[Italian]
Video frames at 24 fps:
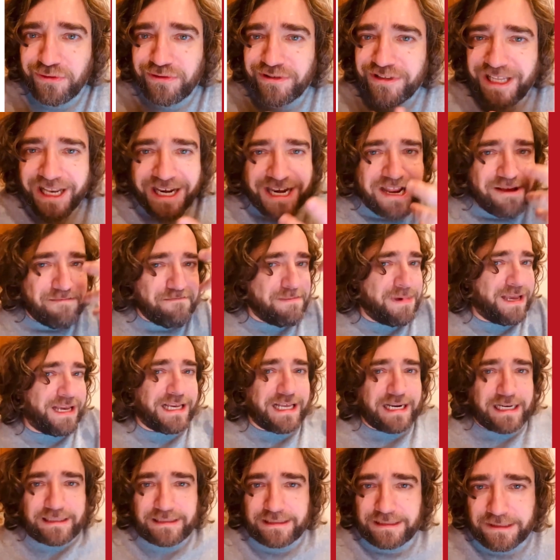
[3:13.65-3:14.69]

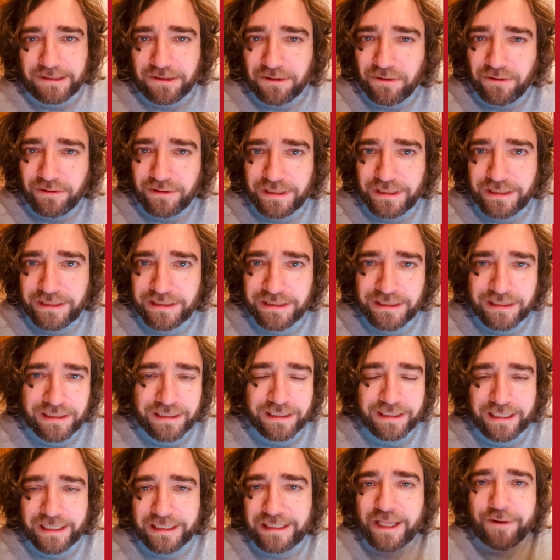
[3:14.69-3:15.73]
dell'immigrazione,
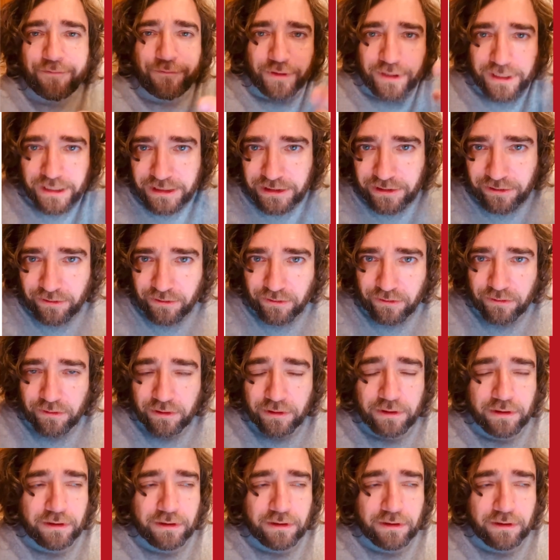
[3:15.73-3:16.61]
che definiscono